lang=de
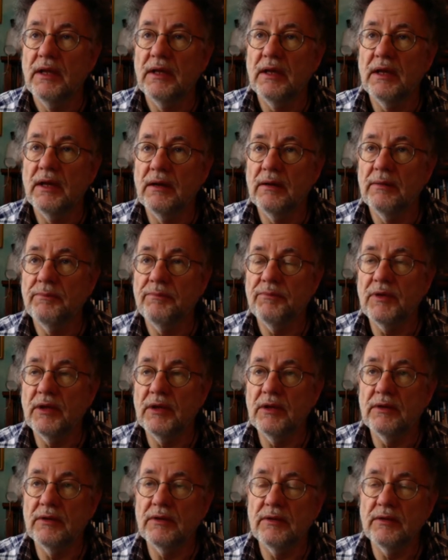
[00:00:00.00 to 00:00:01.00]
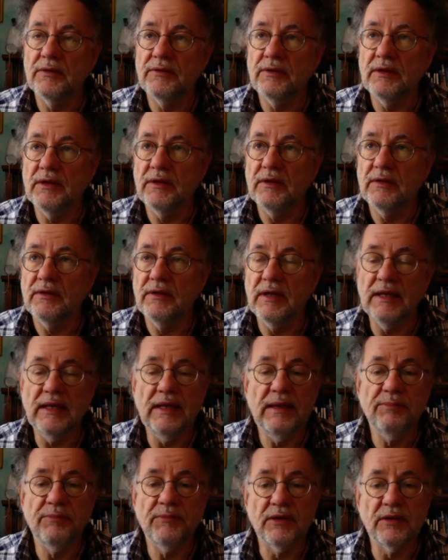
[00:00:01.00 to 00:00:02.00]
ja, äh, die, die
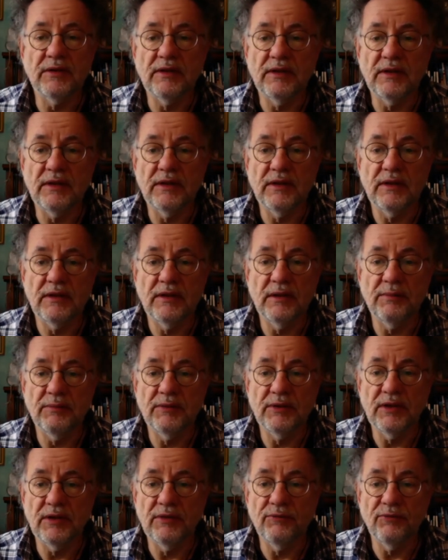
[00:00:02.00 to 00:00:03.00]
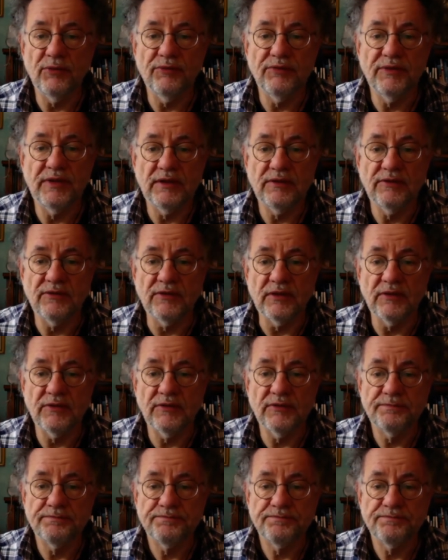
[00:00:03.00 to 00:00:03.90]
Ebenen, die hiermit involviert sind.